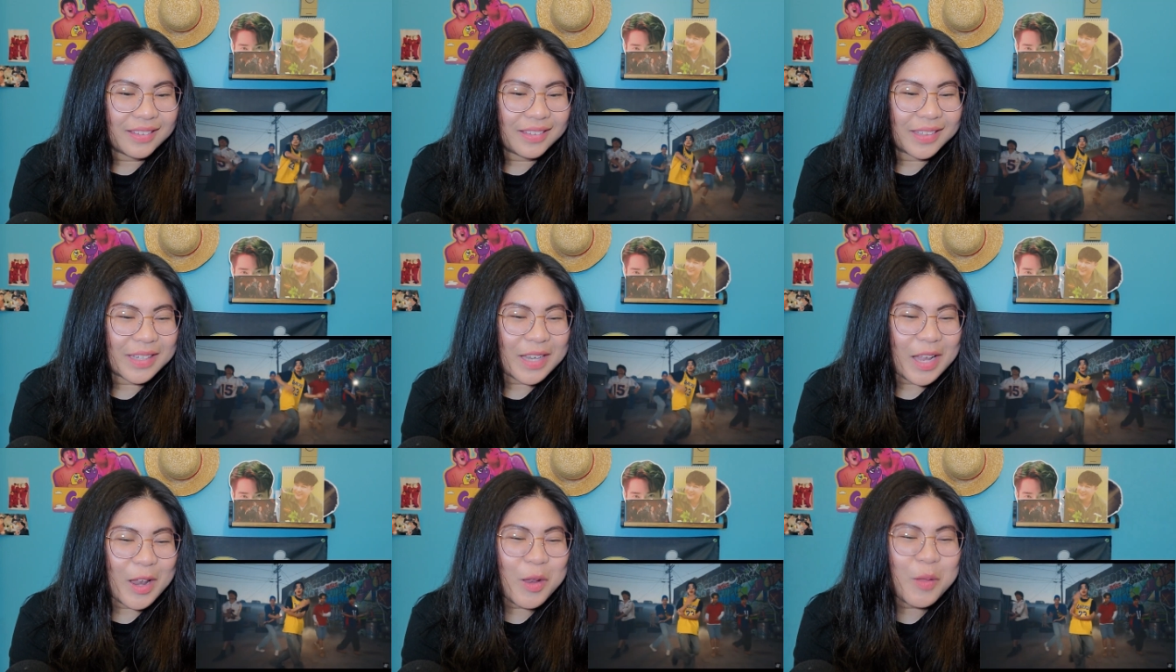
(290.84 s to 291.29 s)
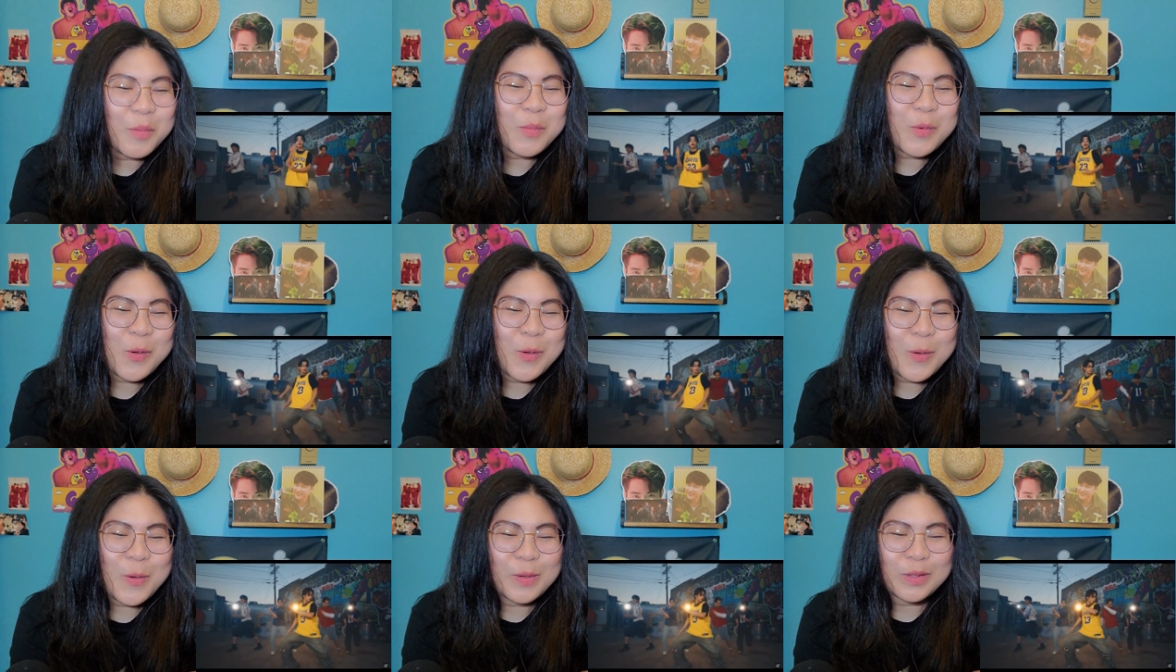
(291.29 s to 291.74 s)
Alam
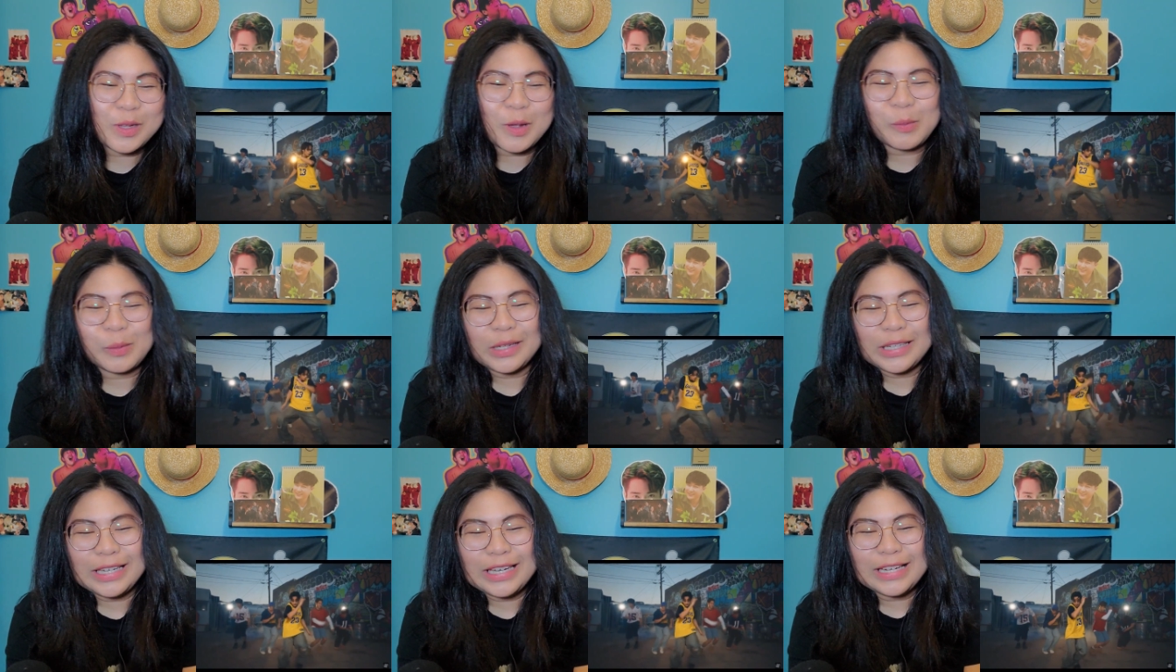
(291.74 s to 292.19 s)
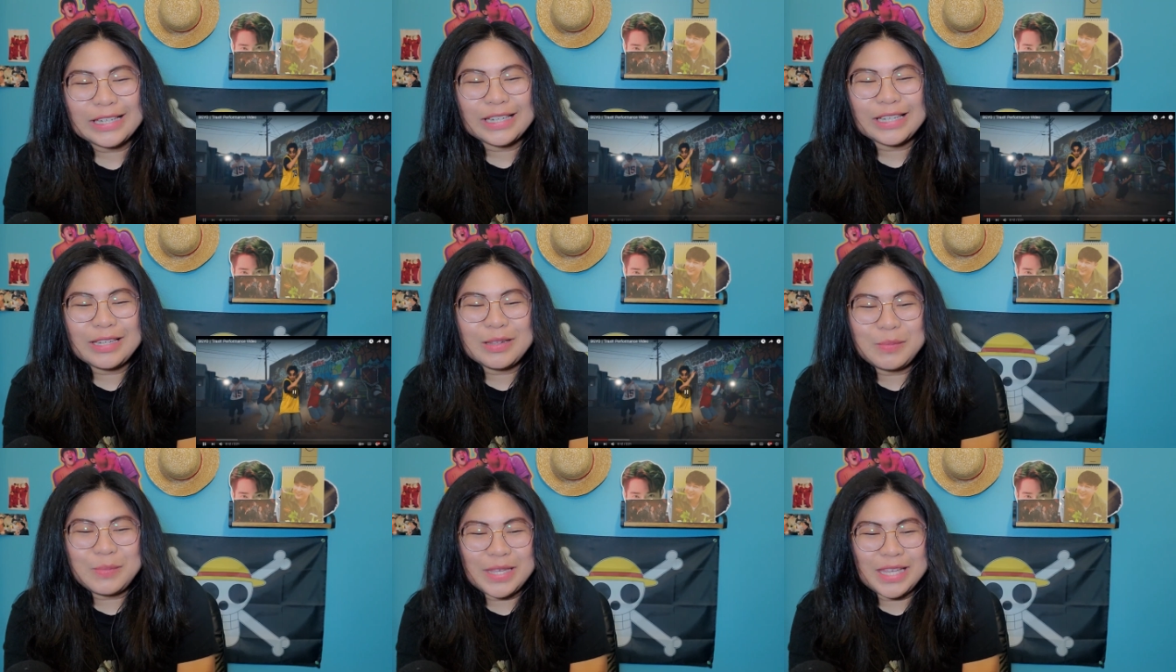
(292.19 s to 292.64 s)
mo, sobrang galing na
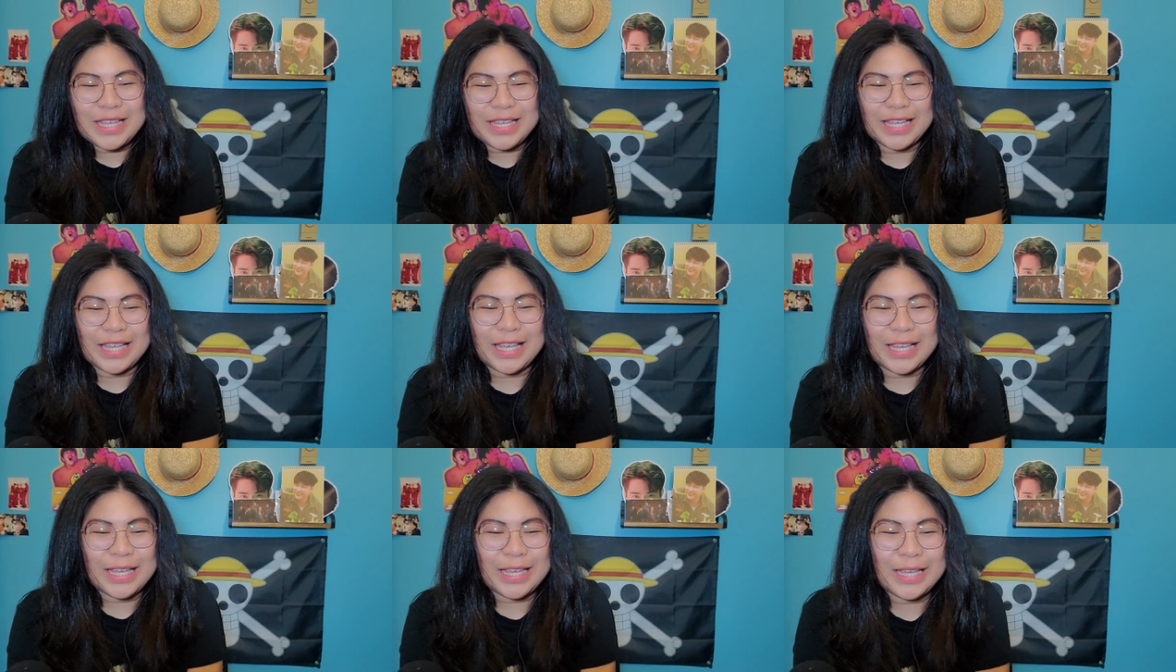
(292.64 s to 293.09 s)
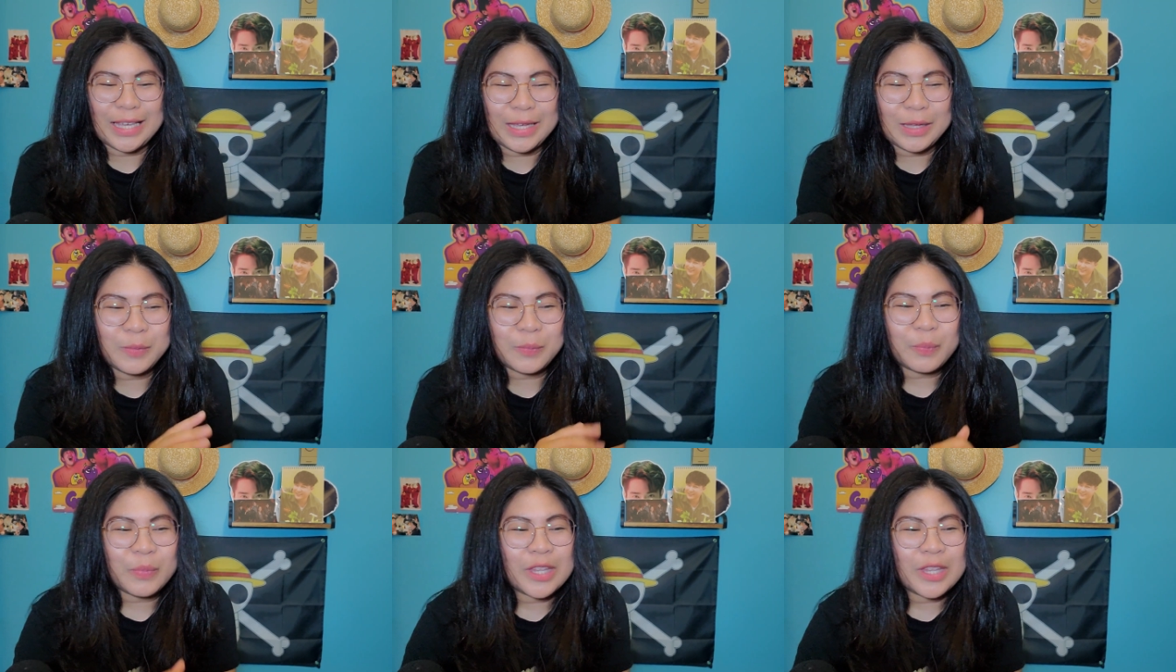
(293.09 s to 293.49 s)
ni Mickey.